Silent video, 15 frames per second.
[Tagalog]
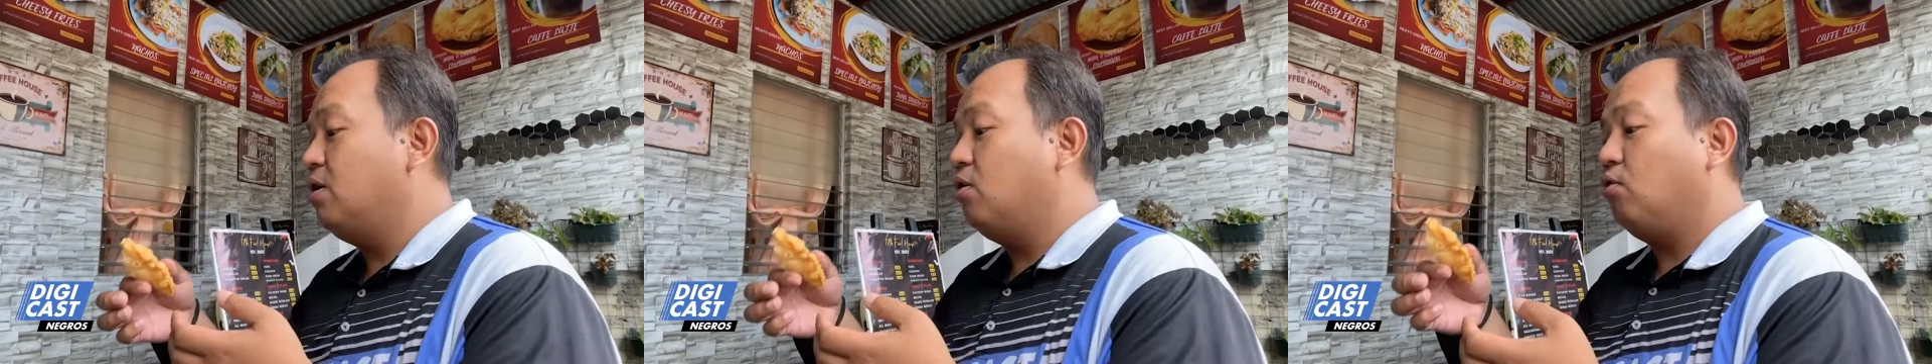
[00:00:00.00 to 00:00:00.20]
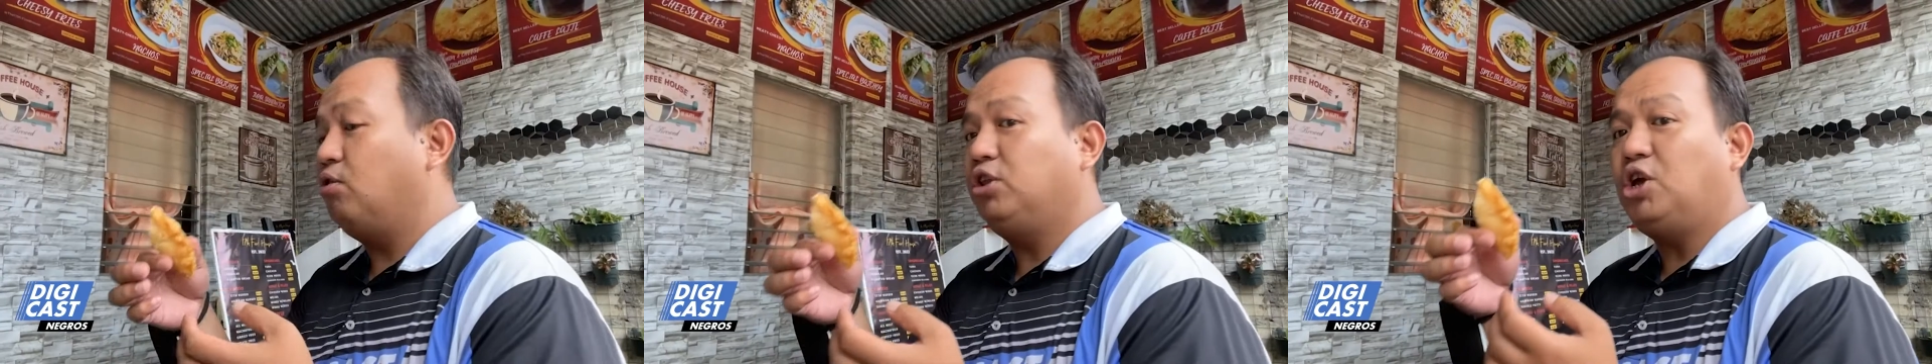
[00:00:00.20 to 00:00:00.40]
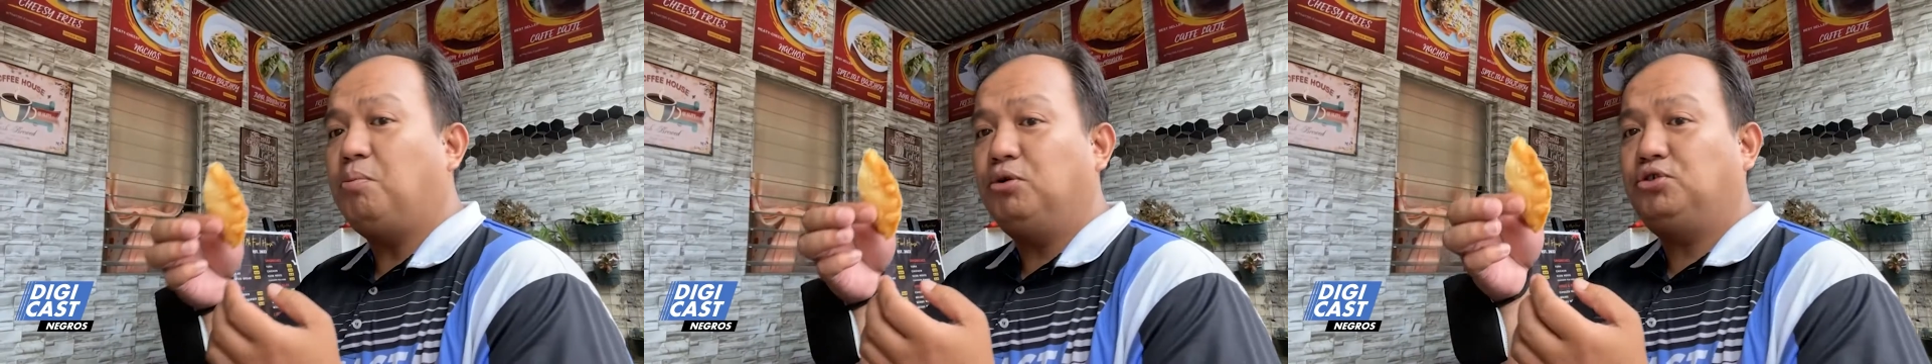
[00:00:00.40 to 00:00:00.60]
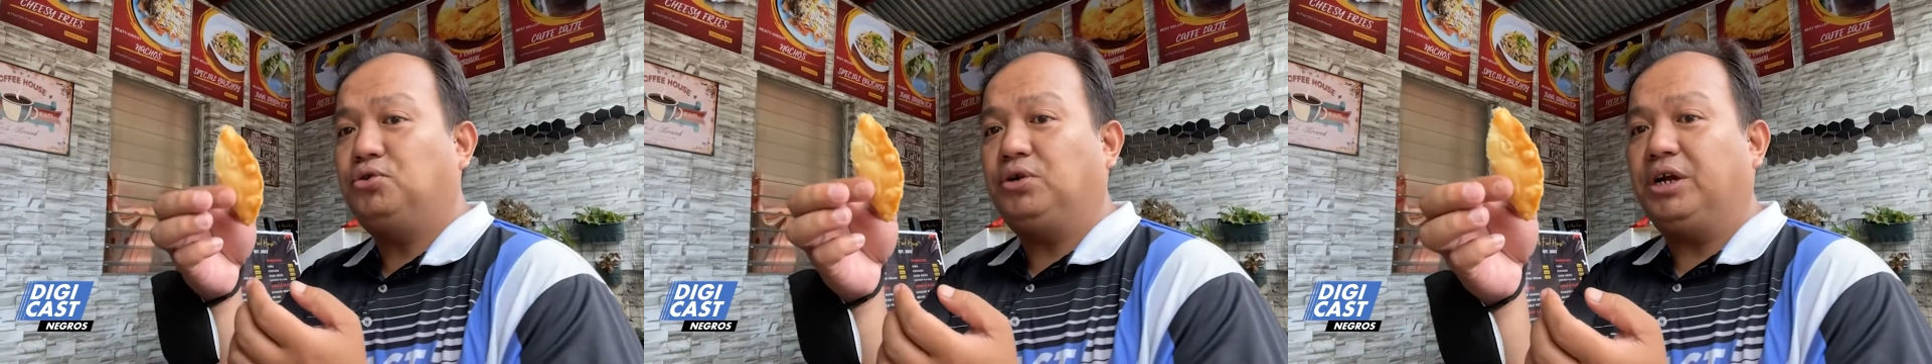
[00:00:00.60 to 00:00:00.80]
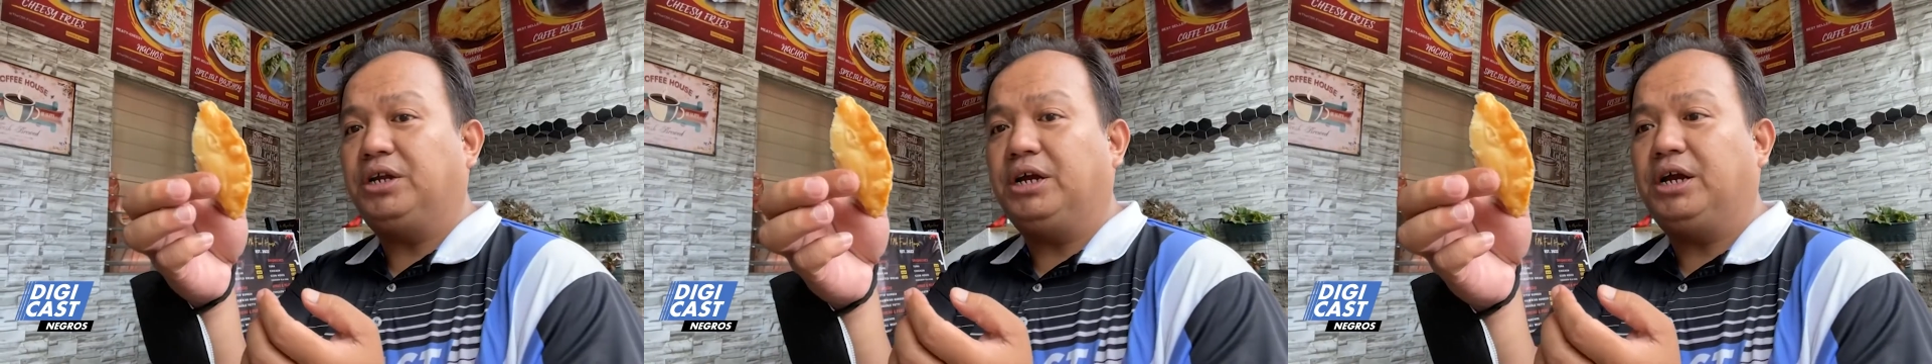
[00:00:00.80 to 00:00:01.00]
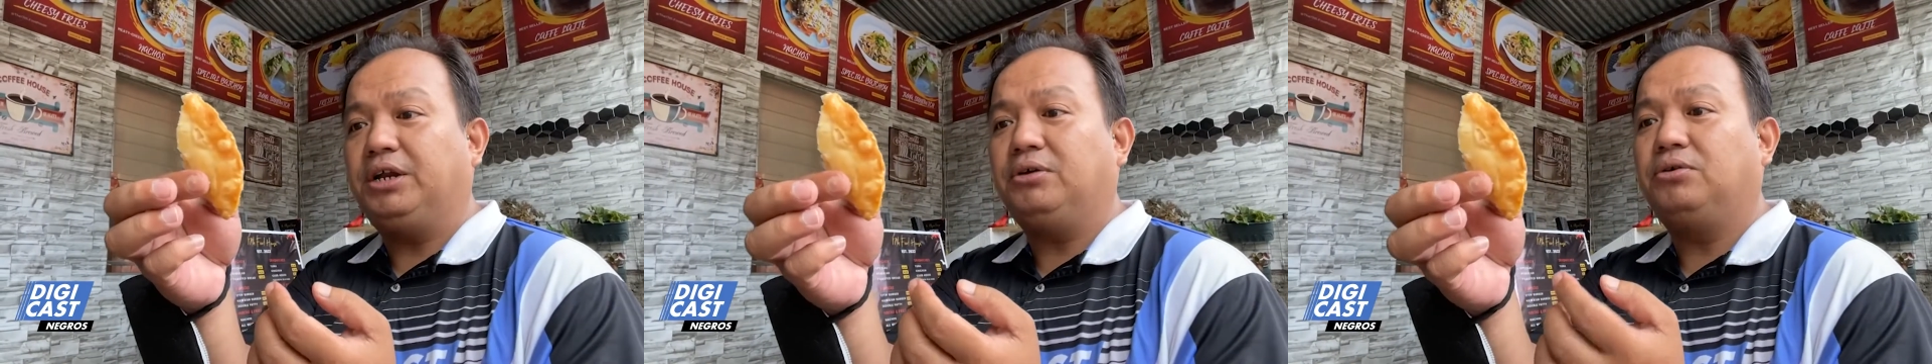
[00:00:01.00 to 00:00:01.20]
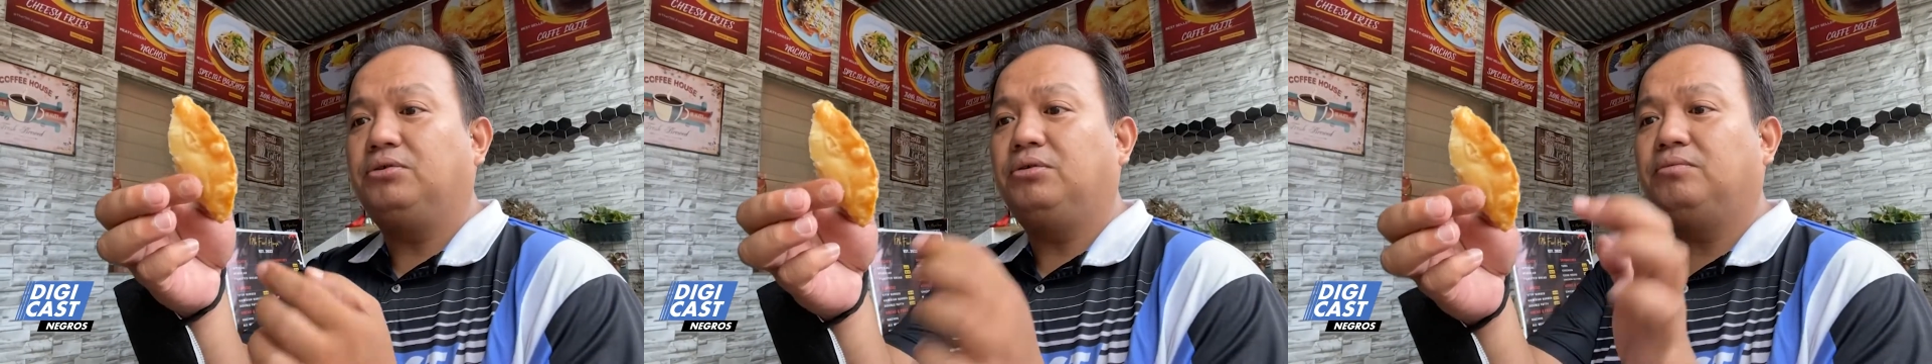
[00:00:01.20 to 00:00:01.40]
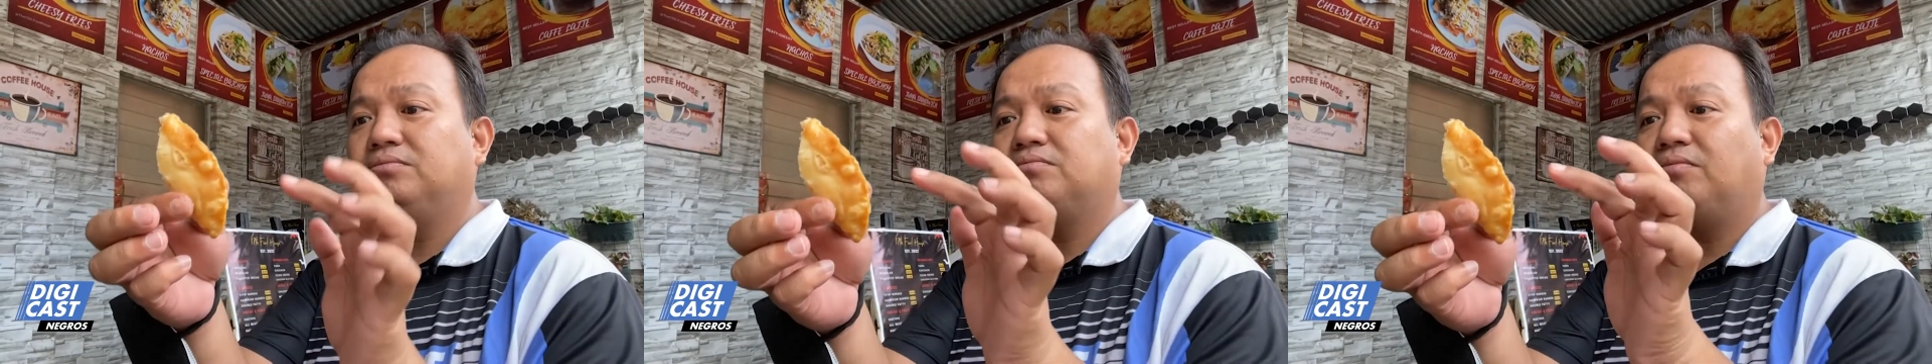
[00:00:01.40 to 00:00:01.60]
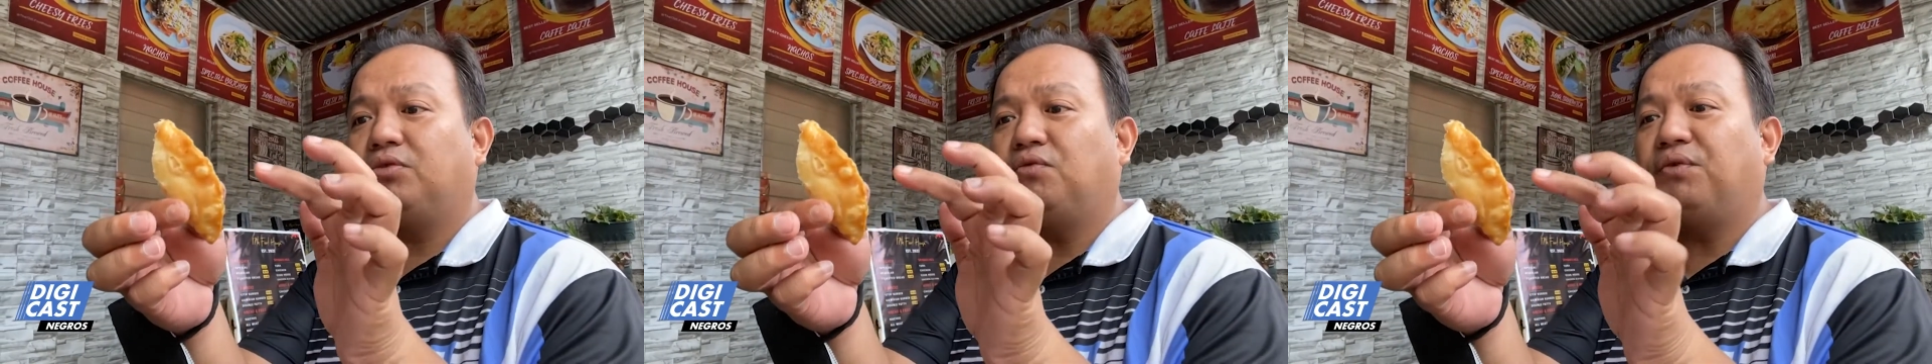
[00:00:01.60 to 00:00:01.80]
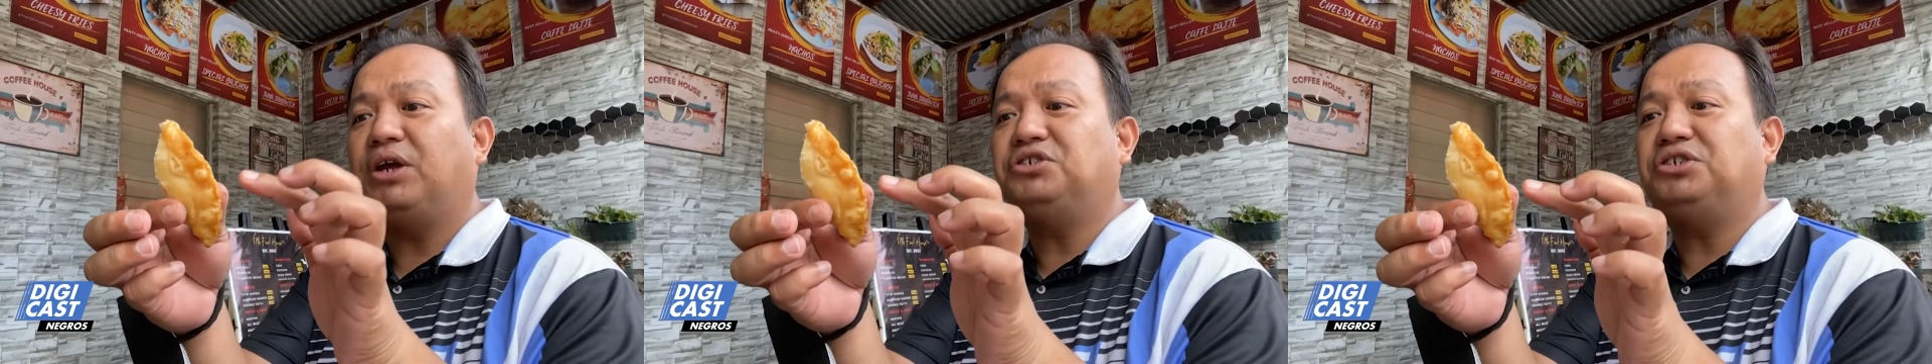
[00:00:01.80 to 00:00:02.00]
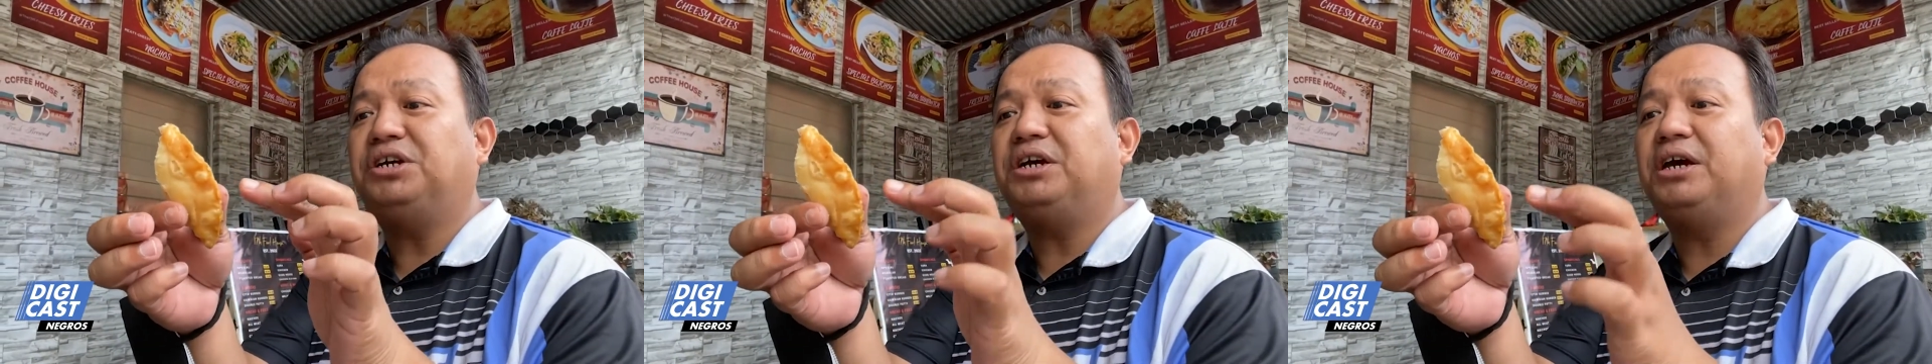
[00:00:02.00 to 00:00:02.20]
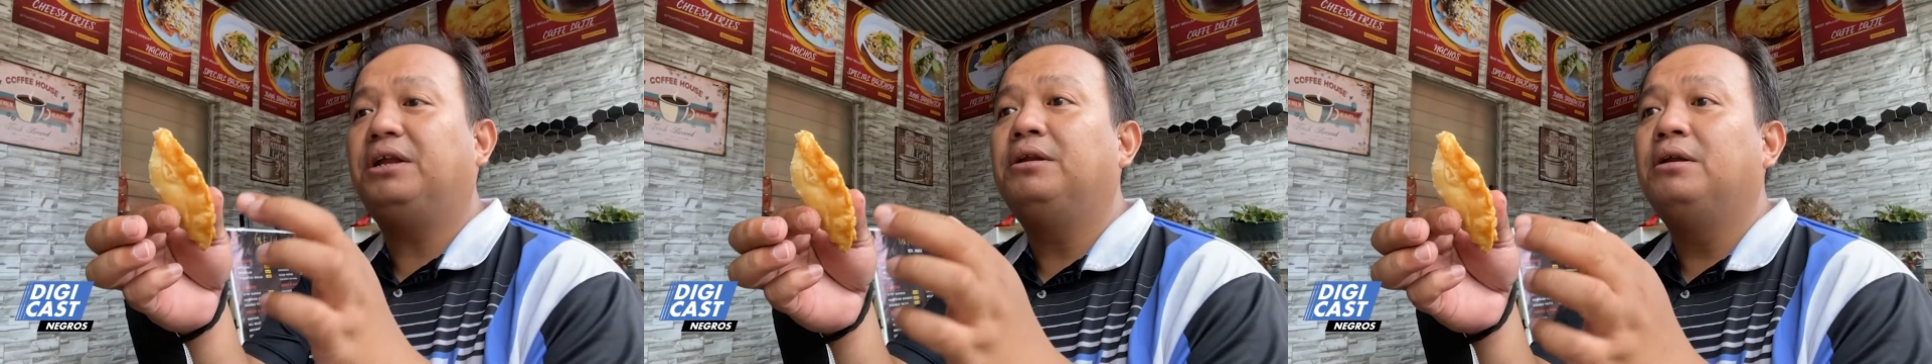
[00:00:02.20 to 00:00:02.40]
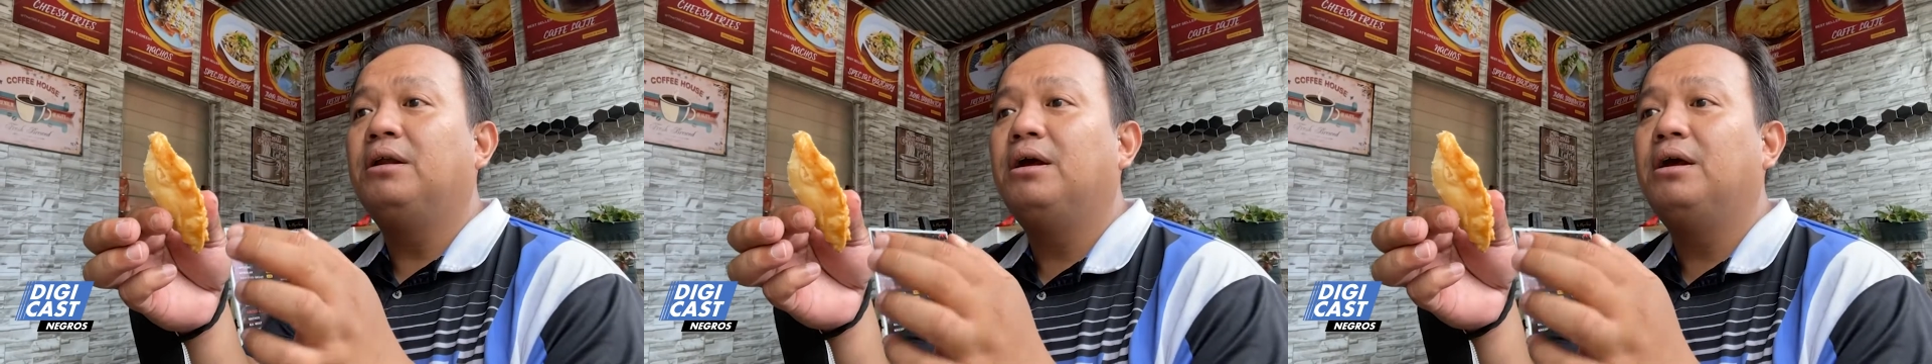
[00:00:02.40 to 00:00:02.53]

Ano tamo tsura niya ganyo? Oh. The fried chicken.